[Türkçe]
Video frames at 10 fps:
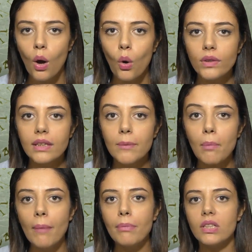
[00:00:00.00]
onları
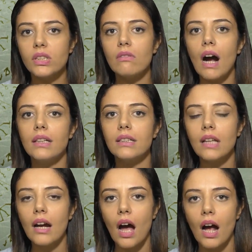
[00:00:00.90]
bambaşka
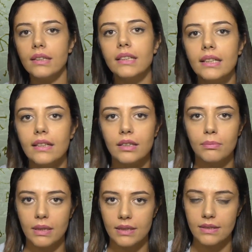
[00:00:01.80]
varlıklar haline
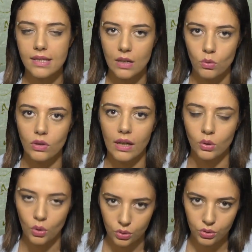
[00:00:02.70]
getirmesini
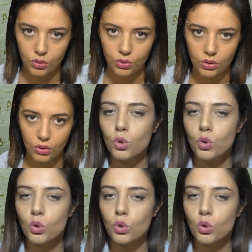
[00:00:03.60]
savunan görüştür.